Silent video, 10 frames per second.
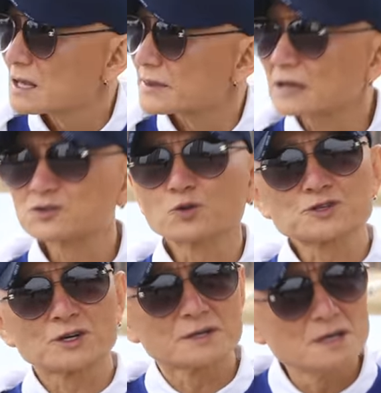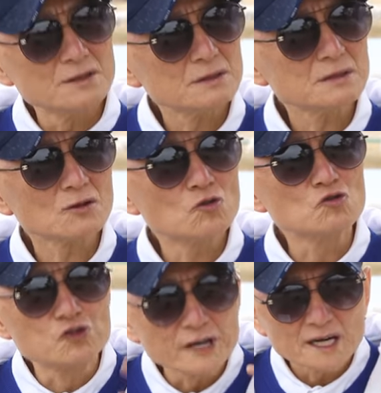나 조철은
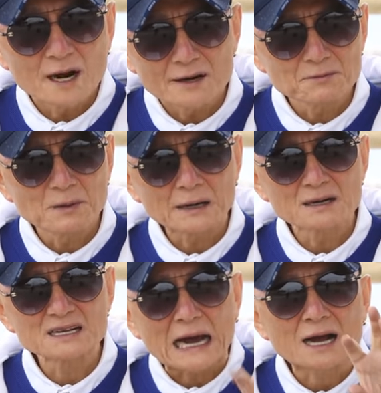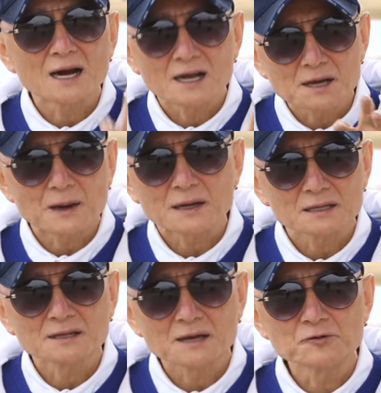우리라는 말을 약하게
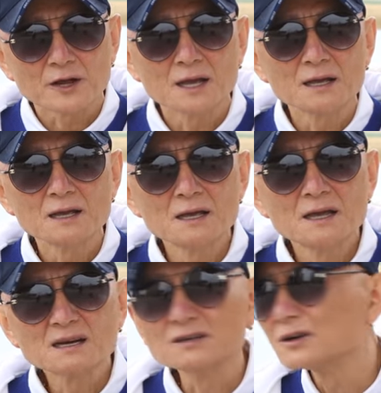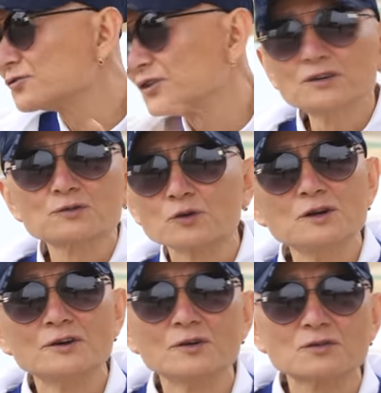봤기 때문에 그걸 뒤로
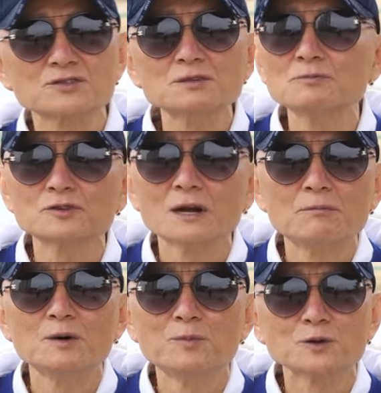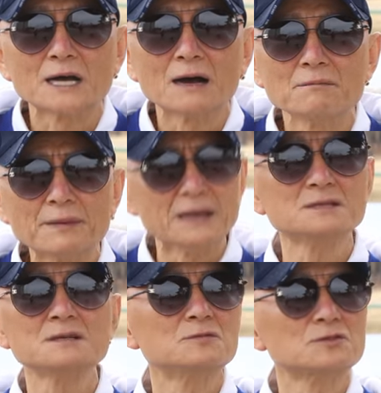돌려놓고 승부를 한번 보자. 메인
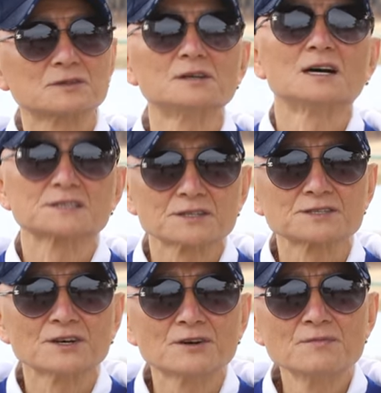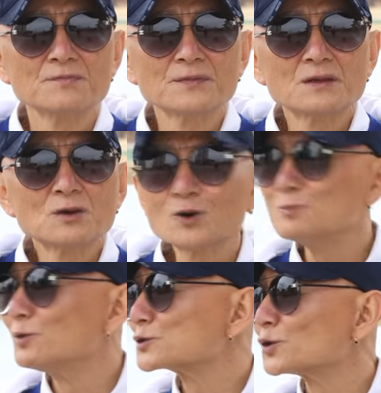승부로 들어갔었어요.
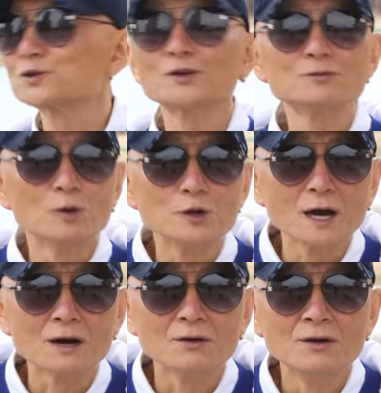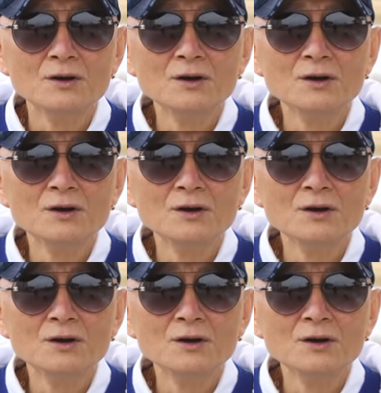그럼 뭐조처는 뭐냐고.